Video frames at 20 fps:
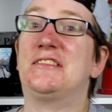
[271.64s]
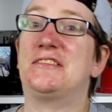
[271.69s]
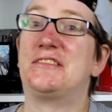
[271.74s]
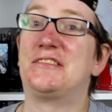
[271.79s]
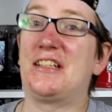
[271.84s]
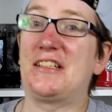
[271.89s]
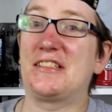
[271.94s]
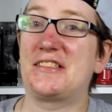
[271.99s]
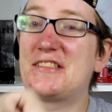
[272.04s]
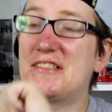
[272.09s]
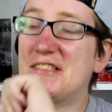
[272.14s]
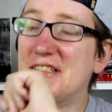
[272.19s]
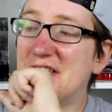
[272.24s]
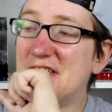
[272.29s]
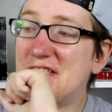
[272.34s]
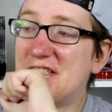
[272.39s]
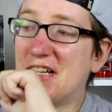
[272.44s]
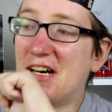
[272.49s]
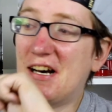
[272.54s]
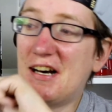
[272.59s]
Das
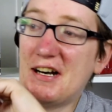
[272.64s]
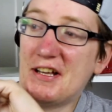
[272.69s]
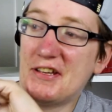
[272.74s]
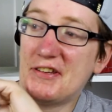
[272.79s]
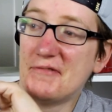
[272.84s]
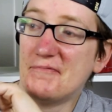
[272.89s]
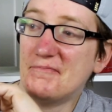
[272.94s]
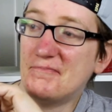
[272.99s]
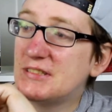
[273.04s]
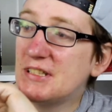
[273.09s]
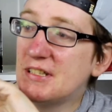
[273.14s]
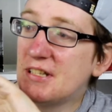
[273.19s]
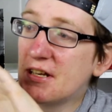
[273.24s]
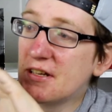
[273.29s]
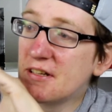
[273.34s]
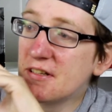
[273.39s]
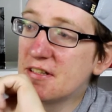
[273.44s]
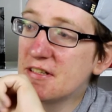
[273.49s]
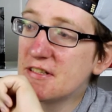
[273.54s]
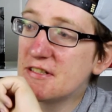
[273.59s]
ist hart. Die
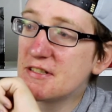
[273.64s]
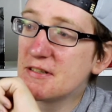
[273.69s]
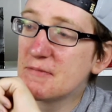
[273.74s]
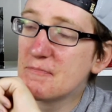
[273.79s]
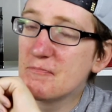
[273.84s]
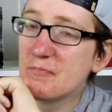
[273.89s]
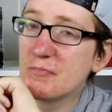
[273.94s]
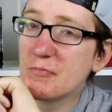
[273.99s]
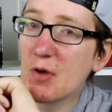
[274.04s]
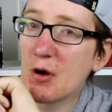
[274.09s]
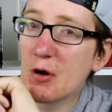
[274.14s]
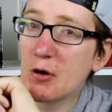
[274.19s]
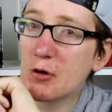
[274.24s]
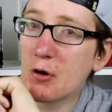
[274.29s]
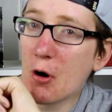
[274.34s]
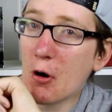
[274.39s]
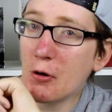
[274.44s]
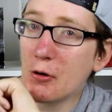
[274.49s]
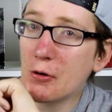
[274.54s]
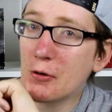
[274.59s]
nennen sich
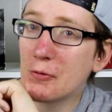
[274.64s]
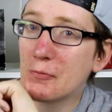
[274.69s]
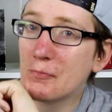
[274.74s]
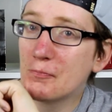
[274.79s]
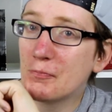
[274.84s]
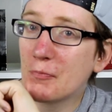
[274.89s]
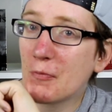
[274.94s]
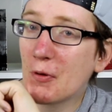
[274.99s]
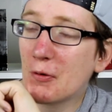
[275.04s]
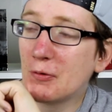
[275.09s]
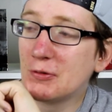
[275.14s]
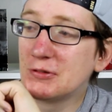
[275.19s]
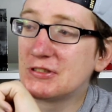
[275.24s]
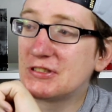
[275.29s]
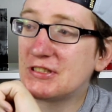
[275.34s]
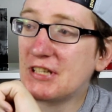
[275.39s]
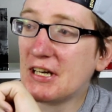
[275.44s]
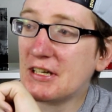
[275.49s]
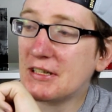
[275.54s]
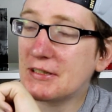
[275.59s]
Kock und
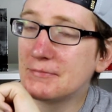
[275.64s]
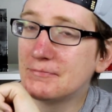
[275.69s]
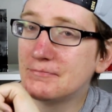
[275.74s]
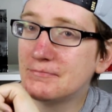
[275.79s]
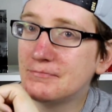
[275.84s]
Sack.